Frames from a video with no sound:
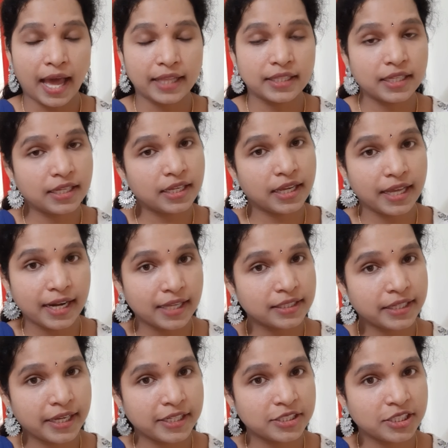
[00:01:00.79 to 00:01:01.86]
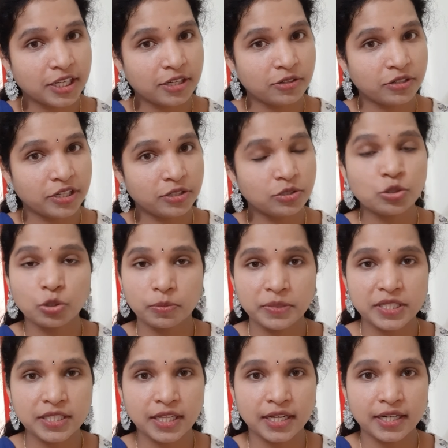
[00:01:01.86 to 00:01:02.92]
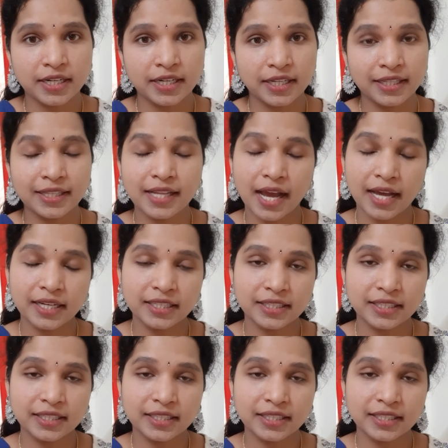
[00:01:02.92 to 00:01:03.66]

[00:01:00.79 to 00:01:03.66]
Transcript: అది ఎలా తయారు చేయాలో నేను చూపిస్తానండి దాని